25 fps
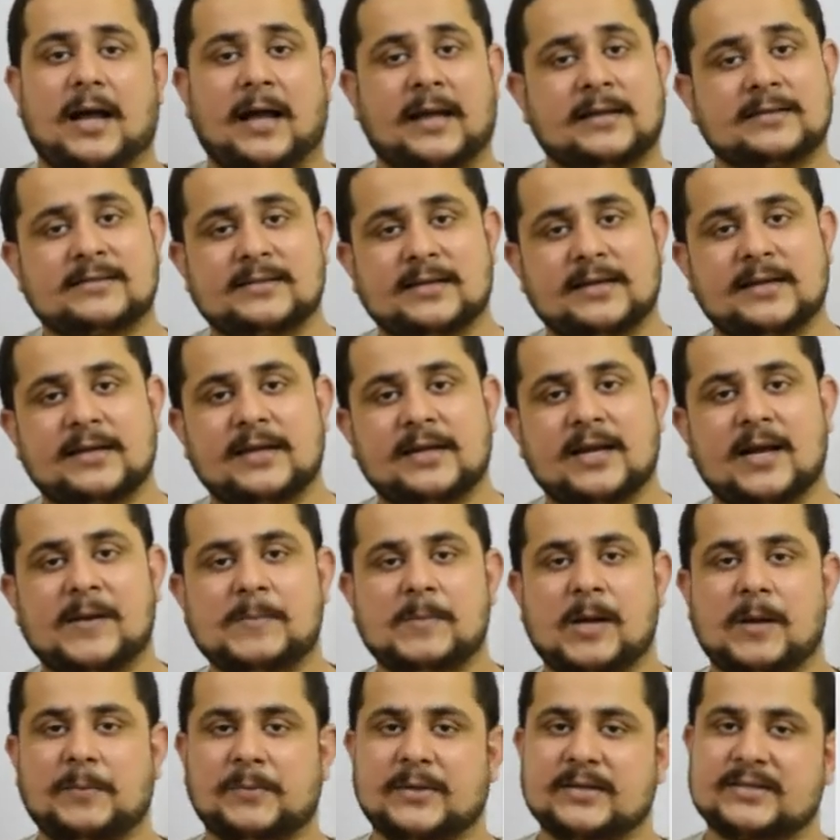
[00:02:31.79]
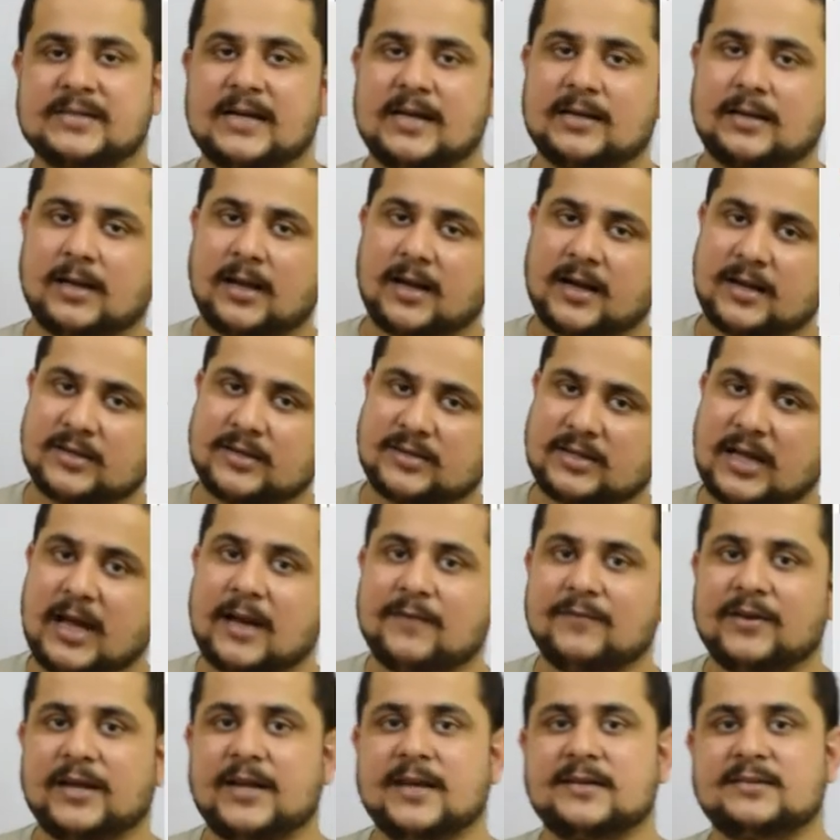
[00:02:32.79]
ऐसे ही हम आपके साथ लगातार
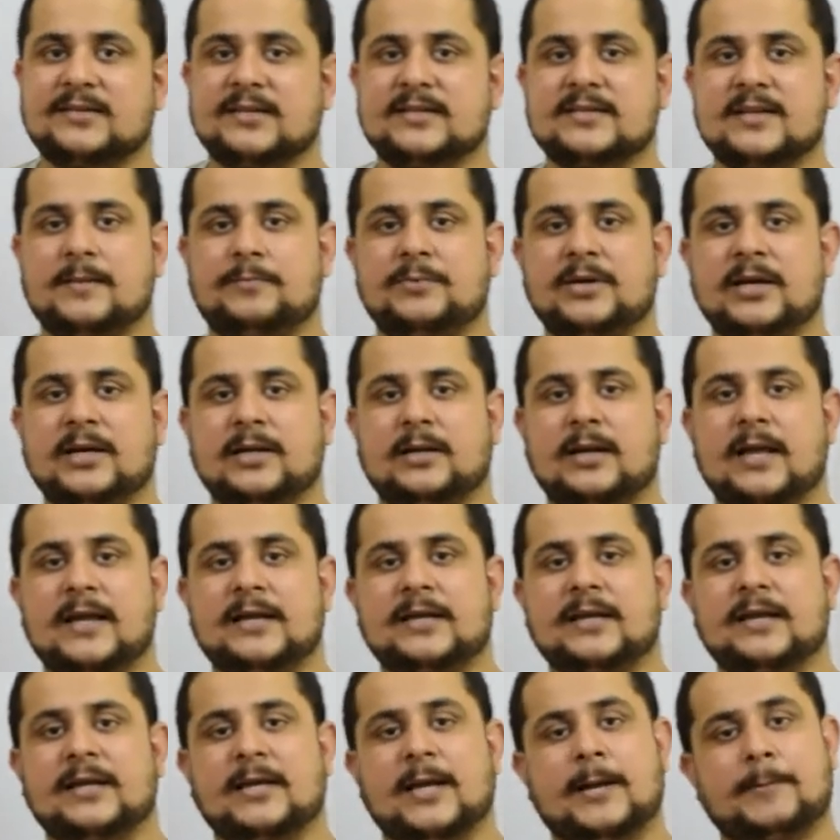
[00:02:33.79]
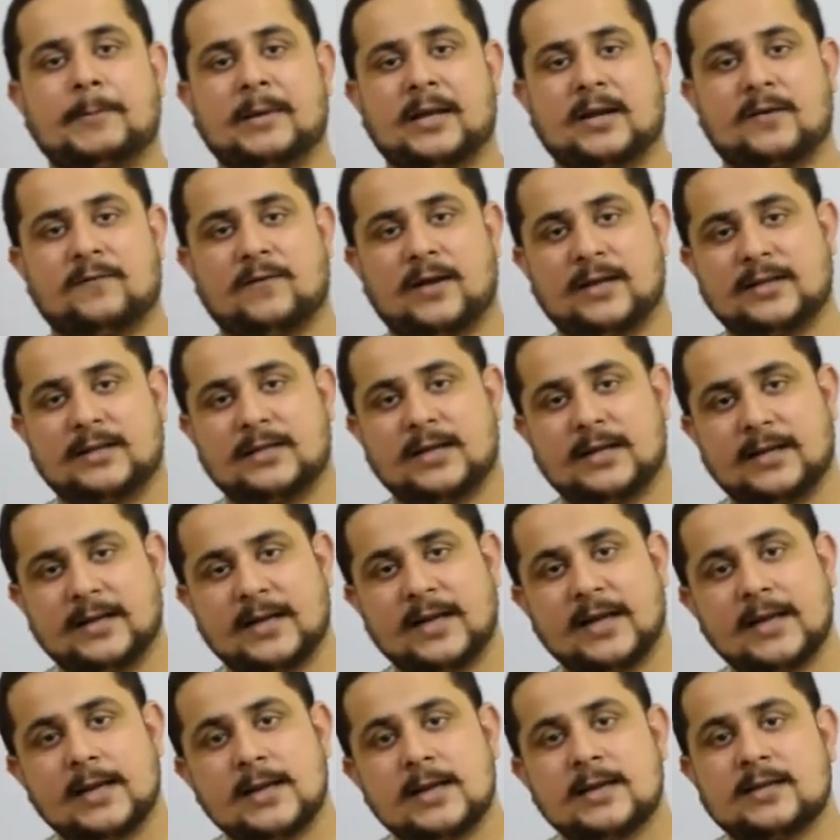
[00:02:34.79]
वैकेंसीज अपडेट लाएंगे ये हमारा वादा
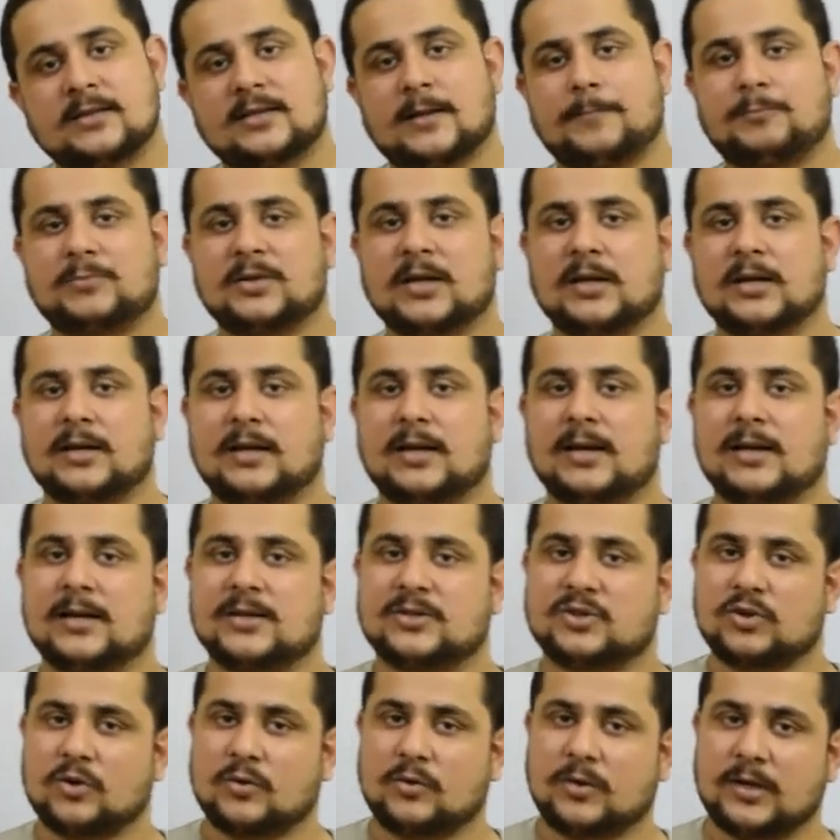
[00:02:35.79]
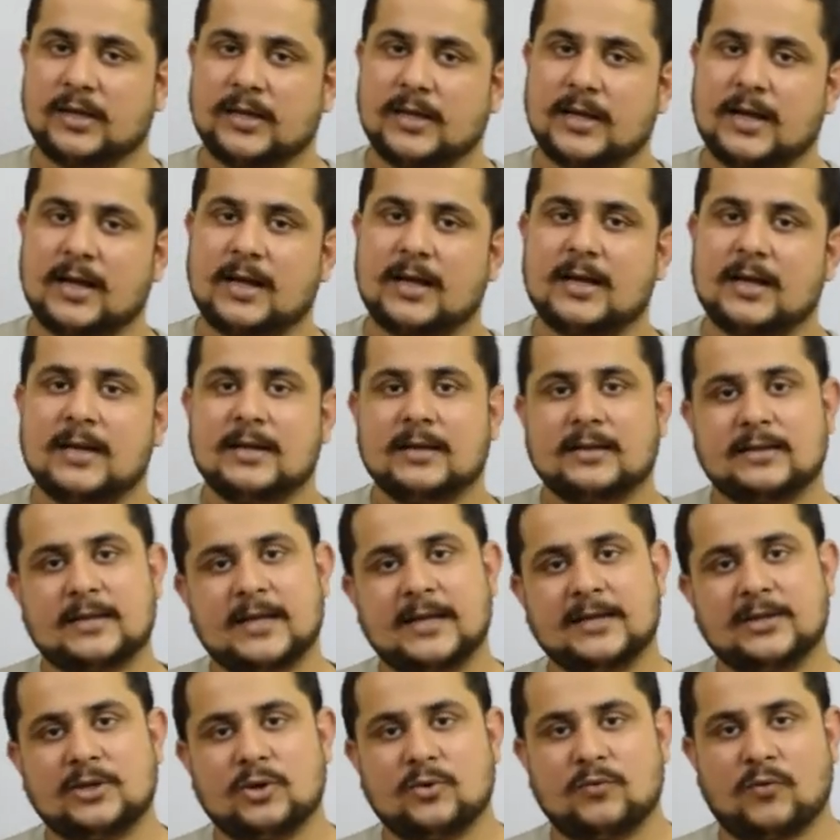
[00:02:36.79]
है तब तक के लिए शुक्रिया
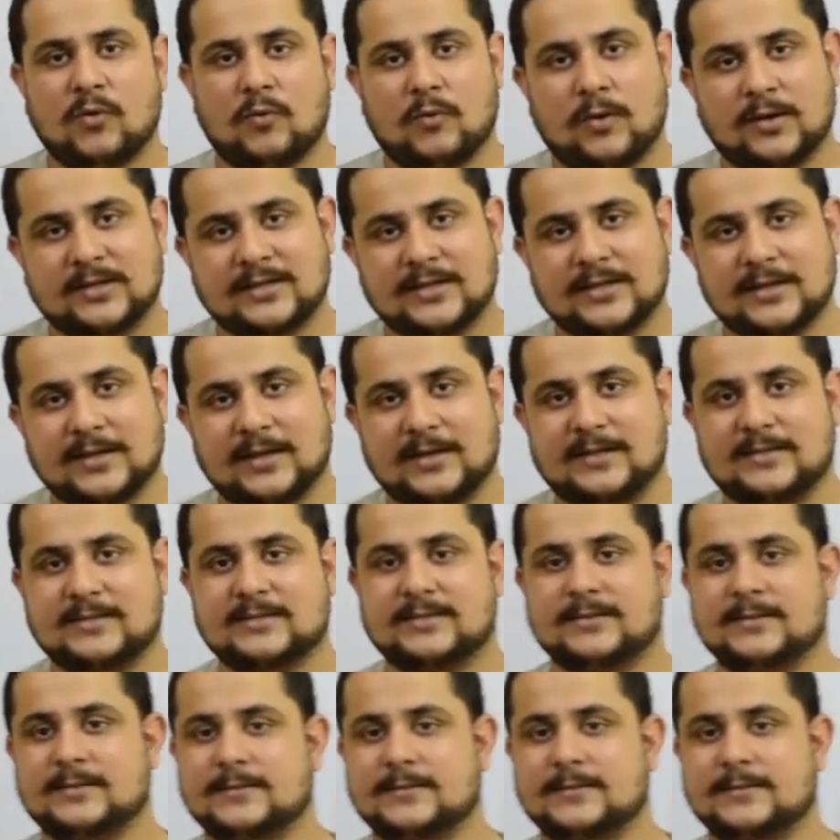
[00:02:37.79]
थैंक यू फॉर वॉचिंग अस